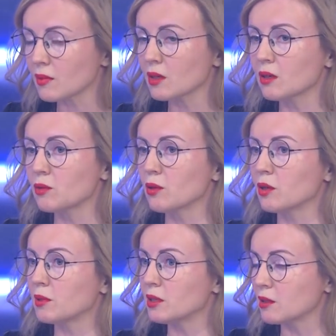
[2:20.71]

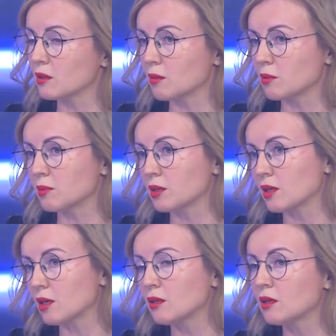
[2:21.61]
какое-либо дело, либо
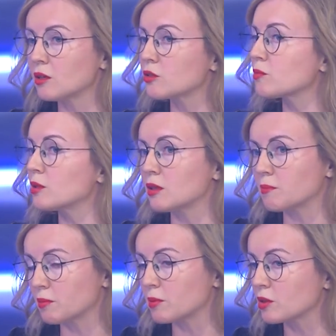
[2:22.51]
материал, особенно
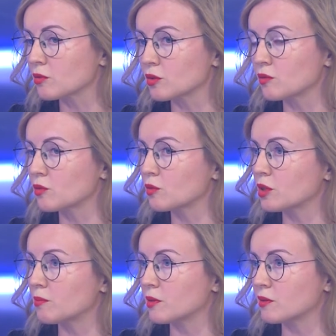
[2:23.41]
при производстве в
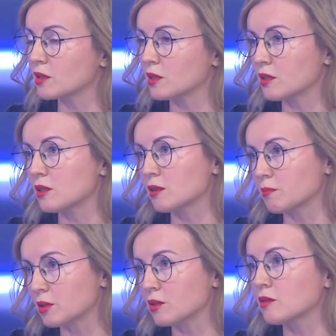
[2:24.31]
суде первой инстанции,
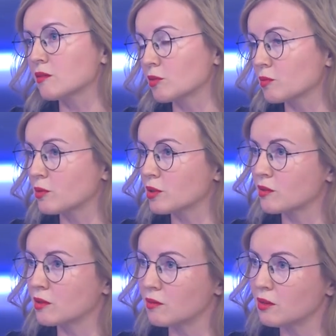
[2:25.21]
посредством
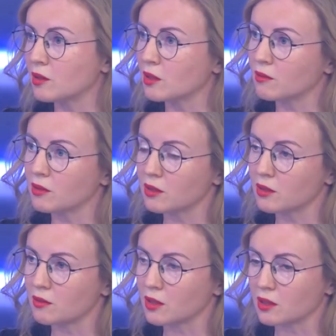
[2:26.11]
использования
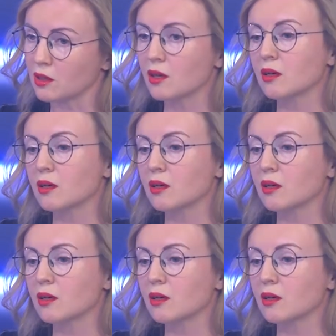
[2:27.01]
видеоконференц-связи.